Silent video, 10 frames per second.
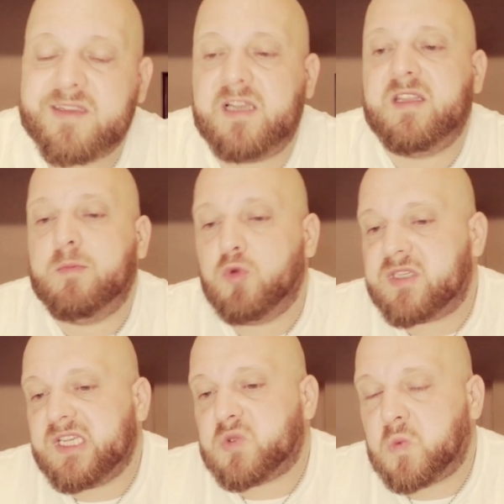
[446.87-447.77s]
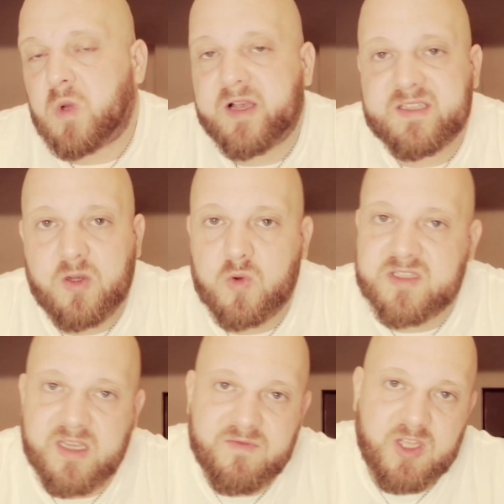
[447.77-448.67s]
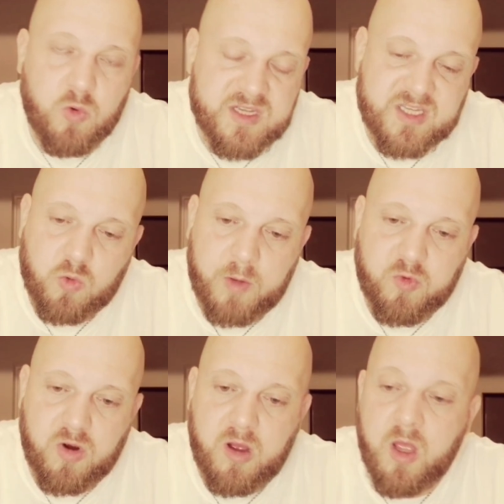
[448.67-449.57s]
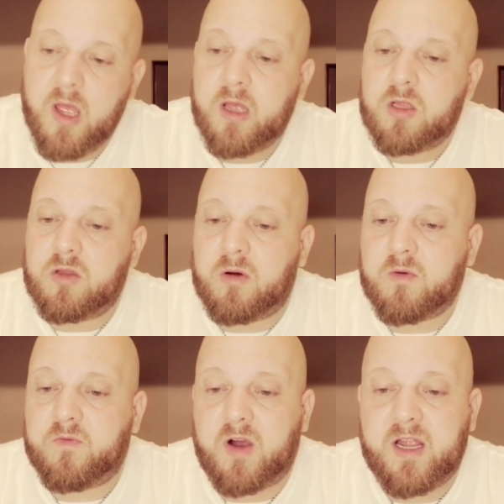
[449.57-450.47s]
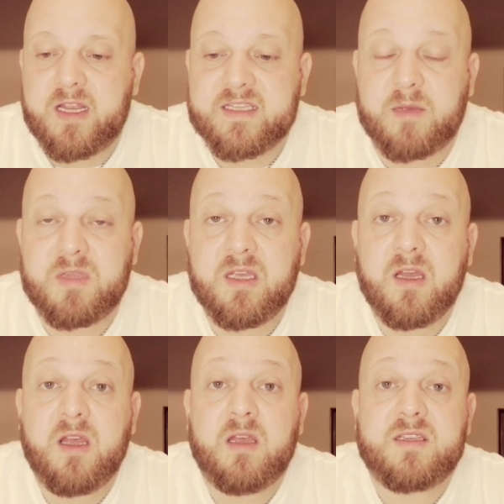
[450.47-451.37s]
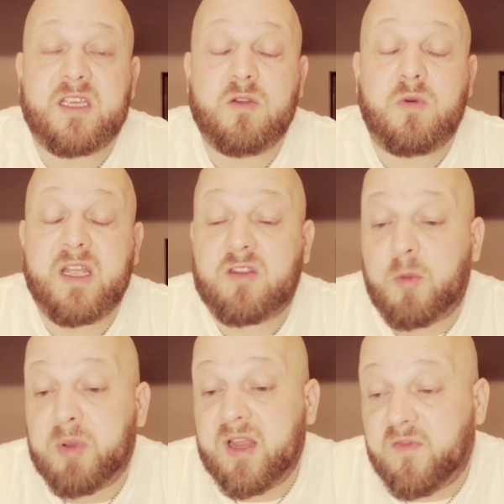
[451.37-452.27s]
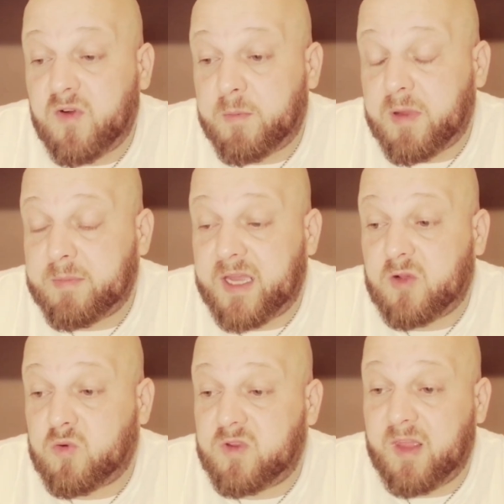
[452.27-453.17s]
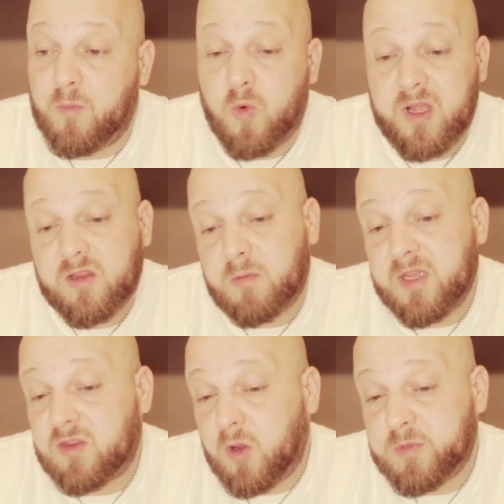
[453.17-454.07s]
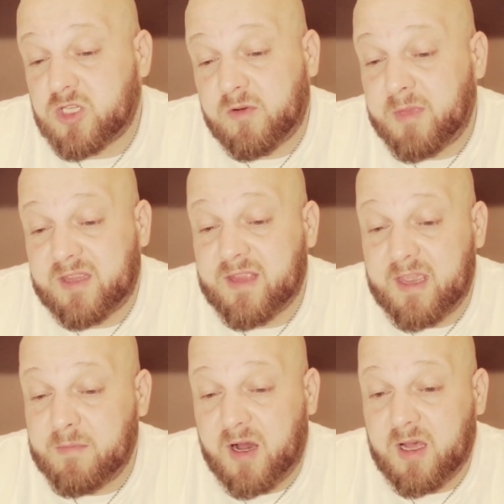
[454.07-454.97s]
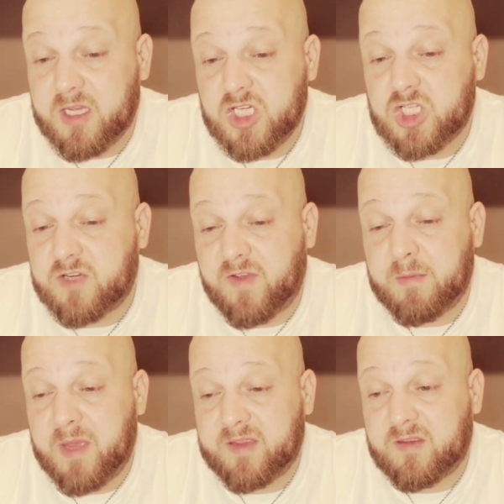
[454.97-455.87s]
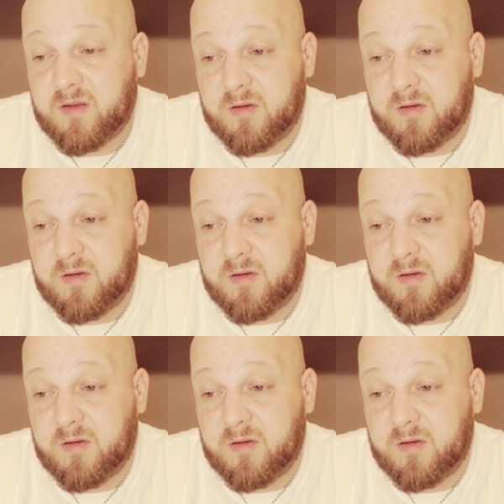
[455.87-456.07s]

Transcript: C'est le début de saison. 1-0, c'est une victoire, c'est 3 points. Donc voilà les amis. Sinon les tops et les flops, bah écoutez moi dans mes tops je vais mettre Neymar, et je vais mettre